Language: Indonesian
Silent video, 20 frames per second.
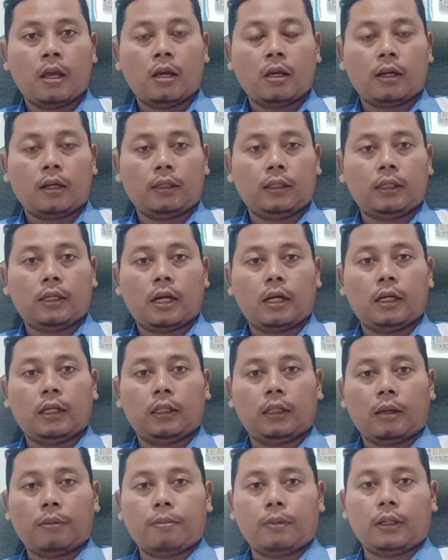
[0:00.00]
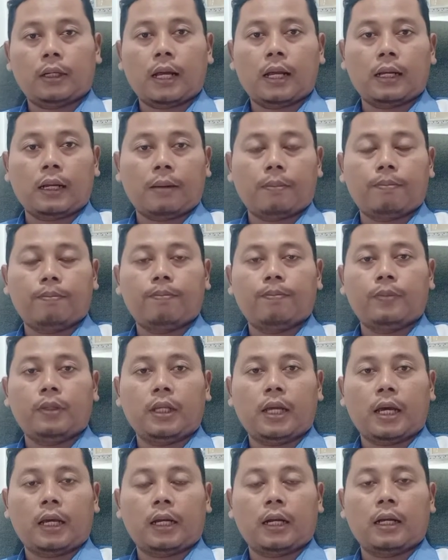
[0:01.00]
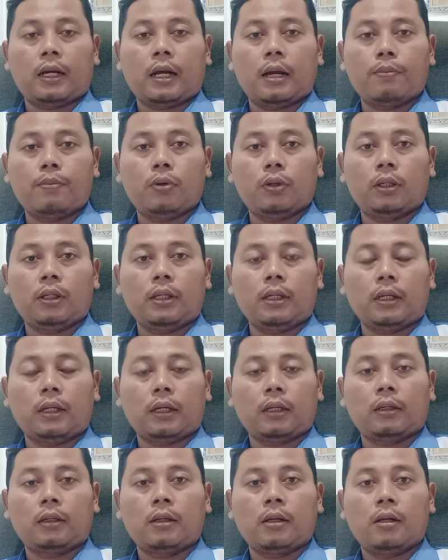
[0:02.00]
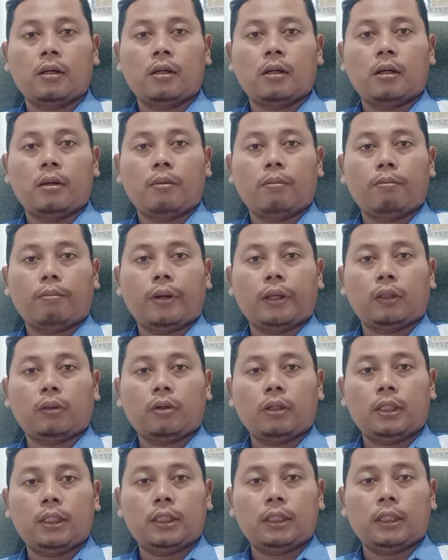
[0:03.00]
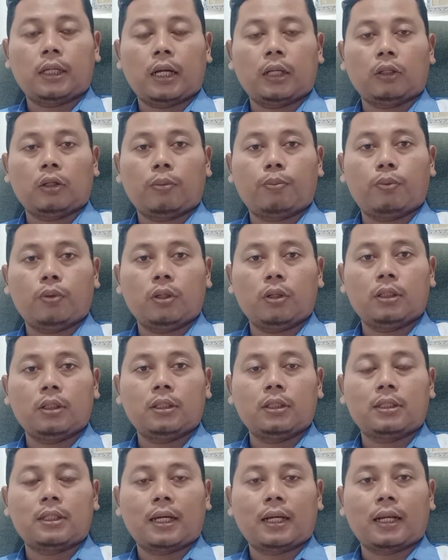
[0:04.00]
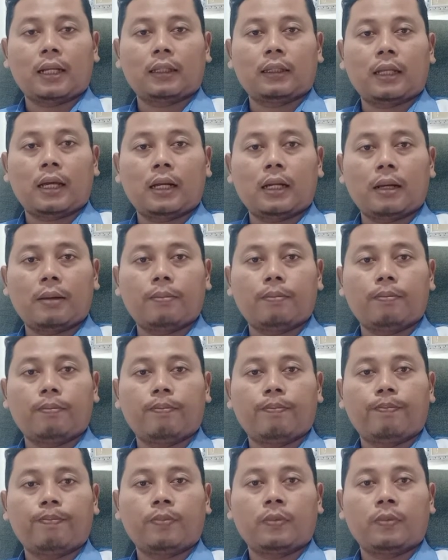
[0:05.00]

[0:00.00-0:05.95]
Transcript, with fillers: Ketika kita menanam di areal gambut dengan metode ataupun jarak tanam